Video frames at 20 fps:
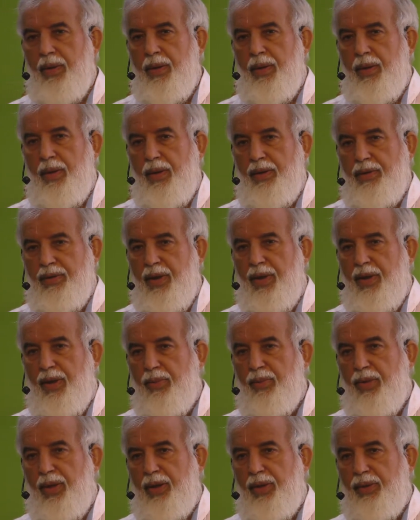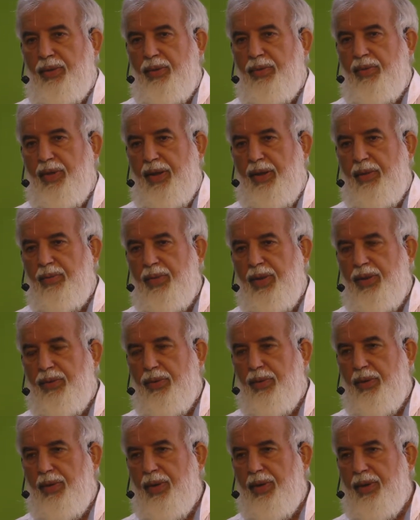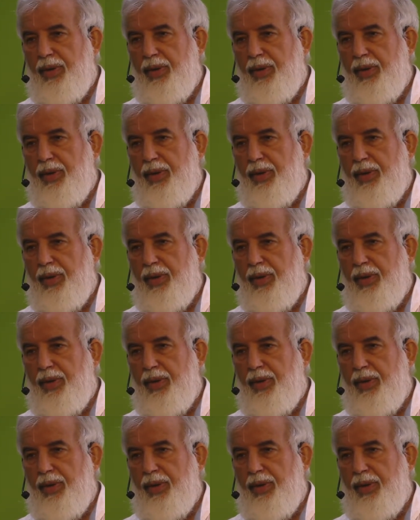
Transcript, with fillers: Esselamu aleyküm ve rahmetullah.